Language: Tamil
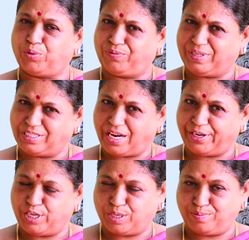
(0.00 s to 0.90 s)
ஒரு
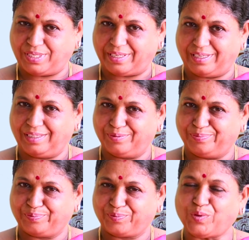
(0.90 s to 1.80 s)
விஞ்ஞானிக்கும் சரி
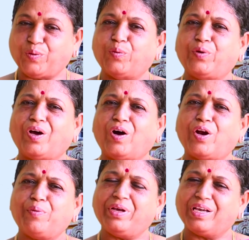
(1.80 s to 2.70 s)
ஒரு
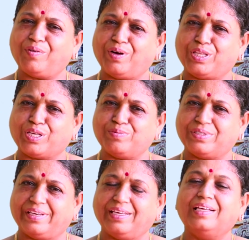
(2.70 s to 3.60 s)
ஆன்மீகவாதிக்கும்
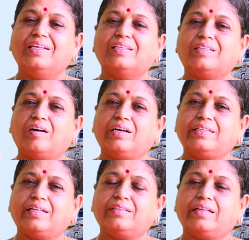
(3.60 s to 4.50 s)
சரி
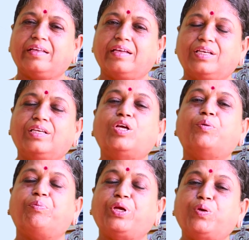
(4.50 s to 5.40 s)
தாய் தந்தரியின்
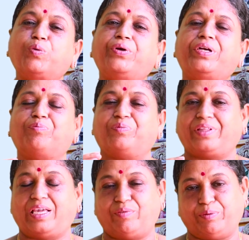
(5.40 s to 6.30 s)
பின்னூட்டம்
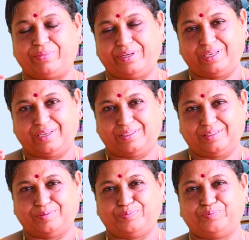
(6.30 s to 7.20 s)

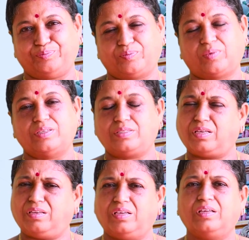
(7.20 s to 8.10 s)
தேவைப்படுகிறது
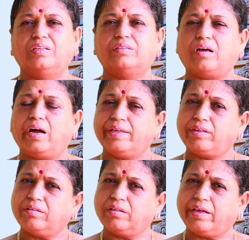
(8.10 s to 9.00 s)
சரி தாய்
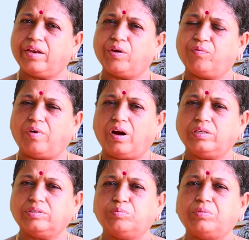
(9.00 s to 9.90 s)
தந்தையரின்
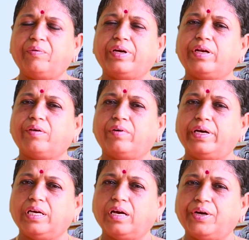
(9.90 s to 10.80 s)
வாழ்த்தும் அவர்களுடைய
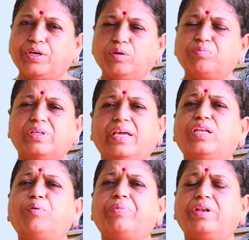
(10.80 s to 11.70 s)
வழிகாட்டலும்
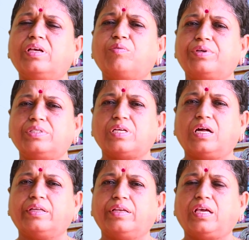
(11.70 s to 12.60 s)
என்ன பெரிய ஒரு
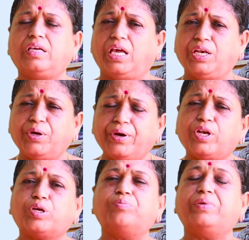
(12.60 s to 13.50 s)
சாதனையை
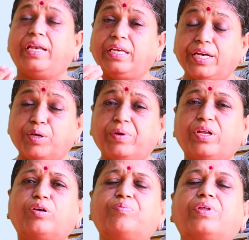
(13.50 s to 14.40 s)
என்னிடம் என்னிடம்
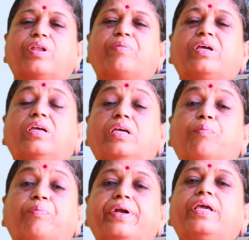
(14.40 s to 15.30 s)
இருக்கும் திறமையை
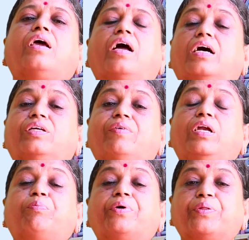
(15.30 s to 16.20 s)
எப்படி அது
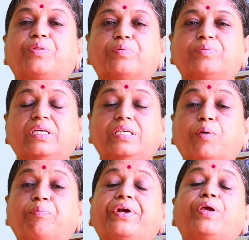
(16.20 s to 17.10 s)
வெளிப்படுத்தும்
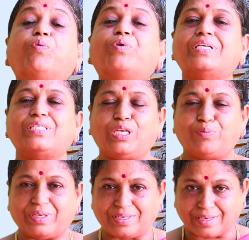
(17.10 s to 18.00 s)
எப்படி ஊக்கி
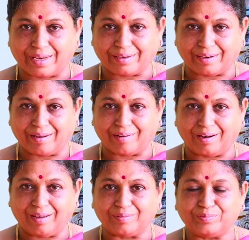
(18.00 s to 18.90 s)
செல்லும் என்று
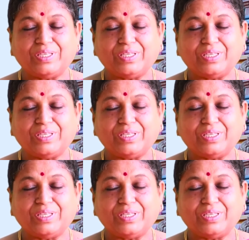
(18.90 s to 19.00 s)
கேட்கிறீர்களா